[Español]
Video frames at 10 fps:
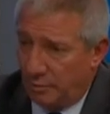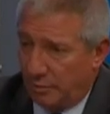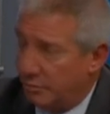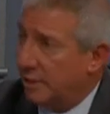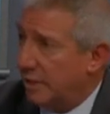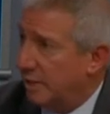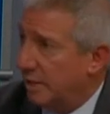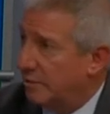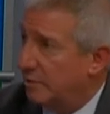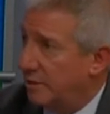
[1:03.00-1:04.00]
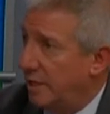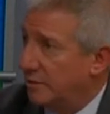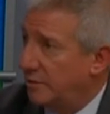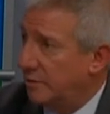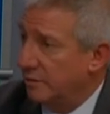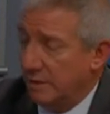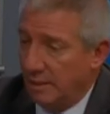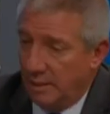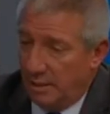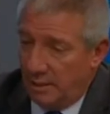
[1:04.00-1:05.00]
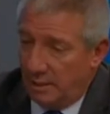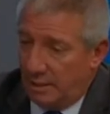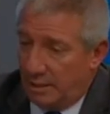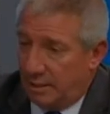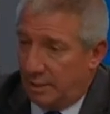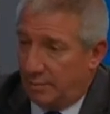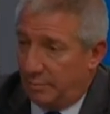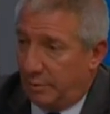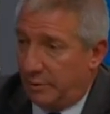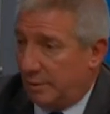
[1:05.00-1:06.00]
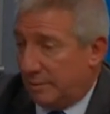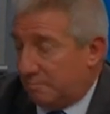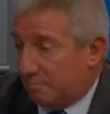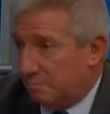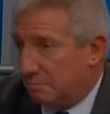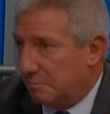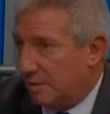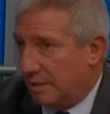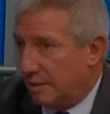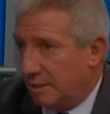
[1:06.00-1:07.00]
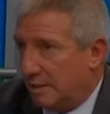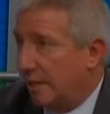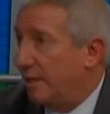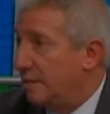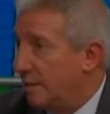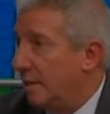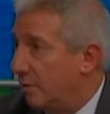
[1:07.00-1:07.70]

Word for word: por nuestra asociación, este, por eh, gerencia